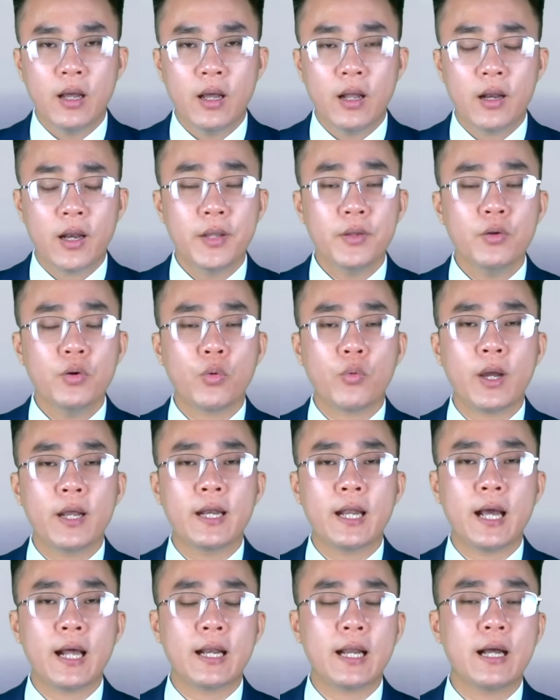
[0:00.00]
Lính
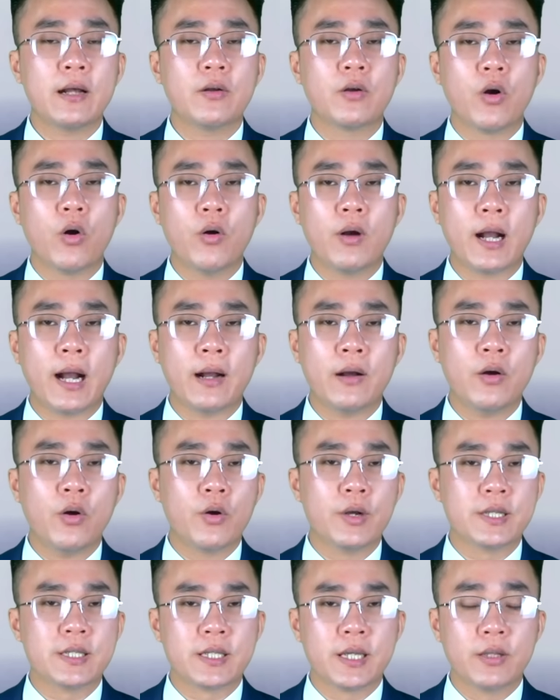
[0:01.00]
Ukraine đang cố gắng
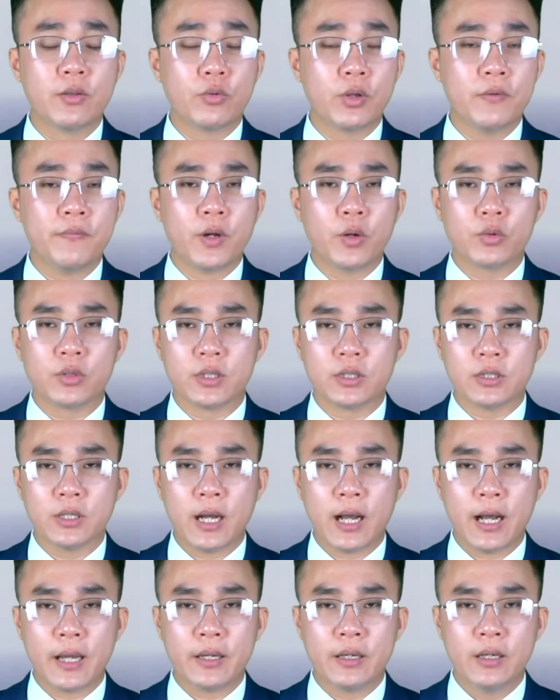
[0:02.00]
hồi sinh tuyến phòng thủ thứ
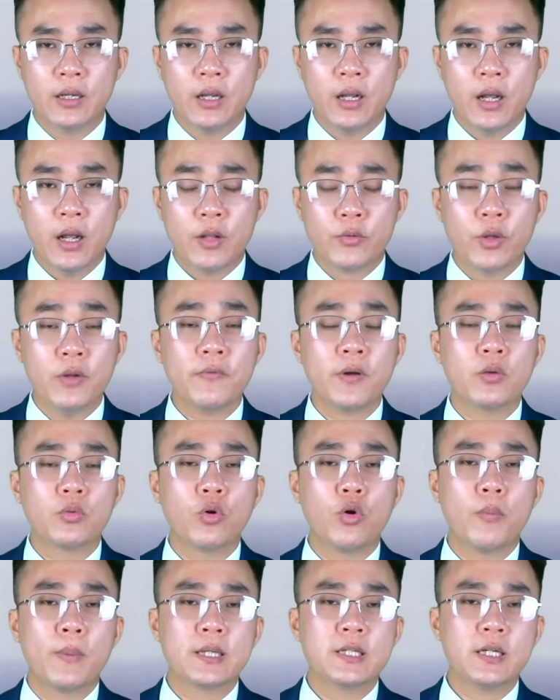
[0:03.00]
hai, tuyến phòng
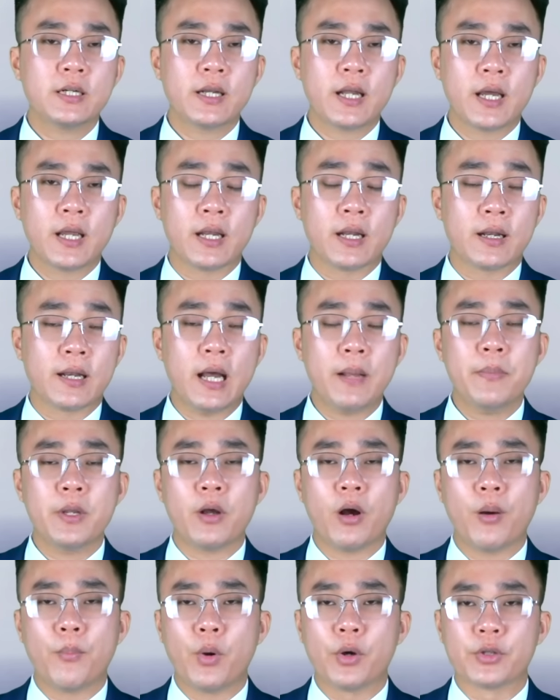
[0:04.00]
thủ mà trước đây đã bị
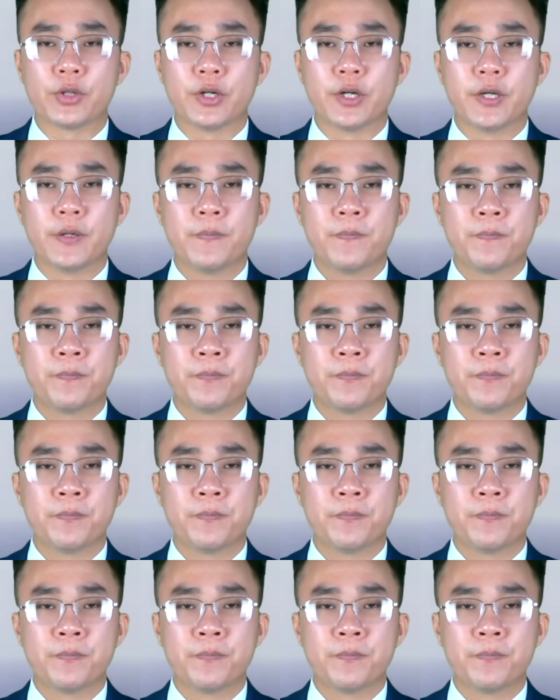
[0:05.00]
họ bỏ rơi.